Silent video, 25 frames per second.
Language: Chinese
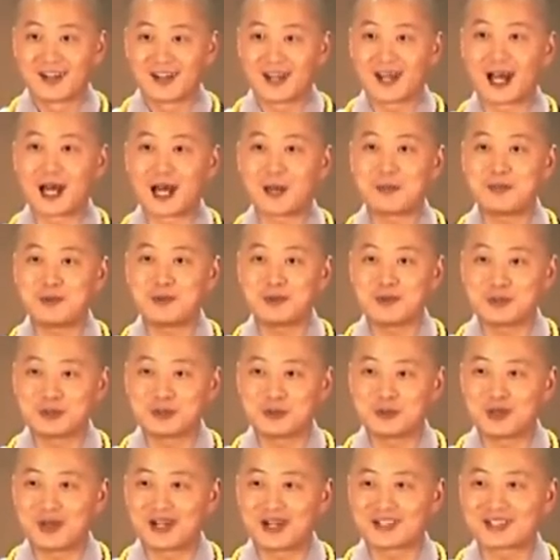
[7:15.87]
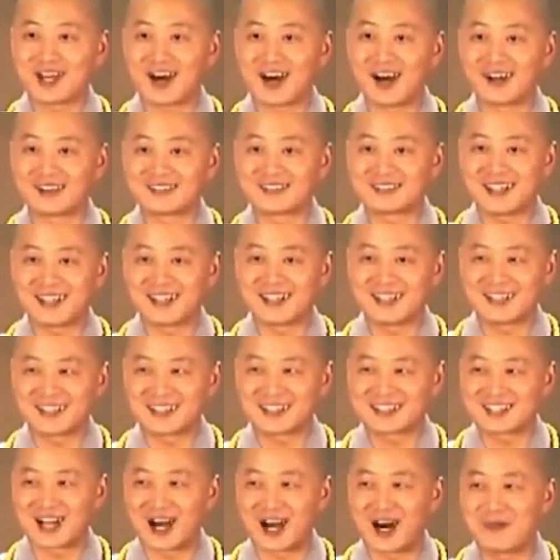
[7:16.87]
还不如啊躺在那
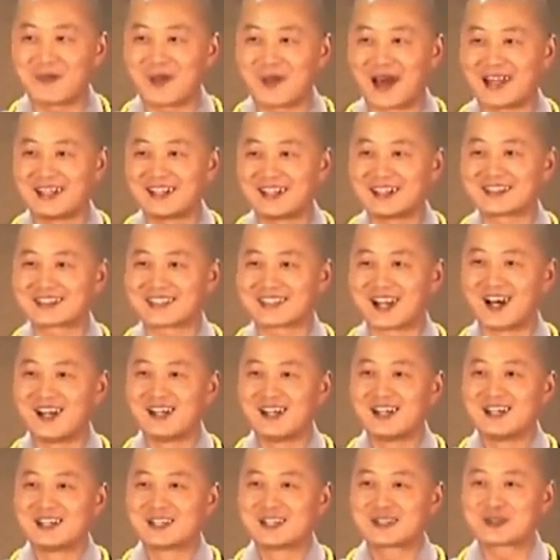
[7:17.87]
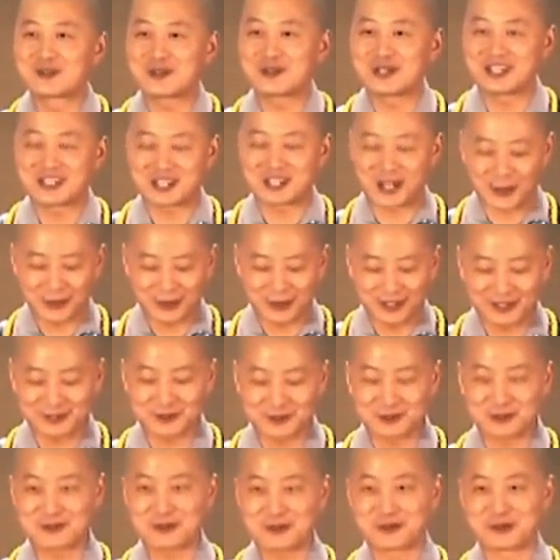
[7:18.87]
个长板凳上睡着了
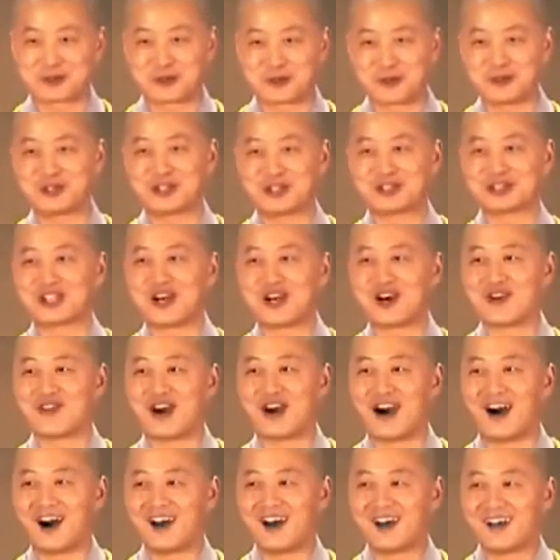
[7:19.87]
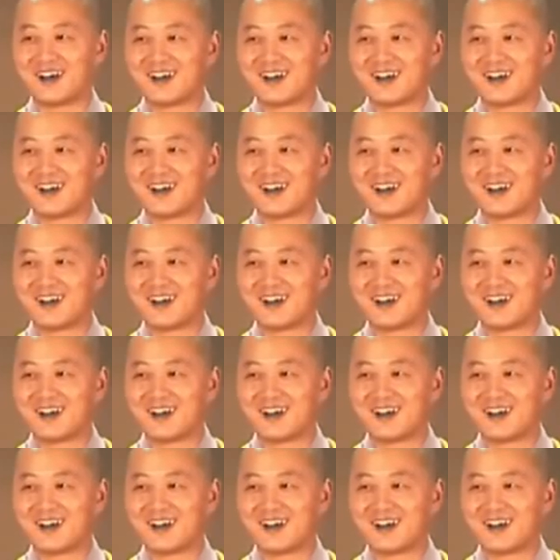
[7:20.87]
去住总统套房。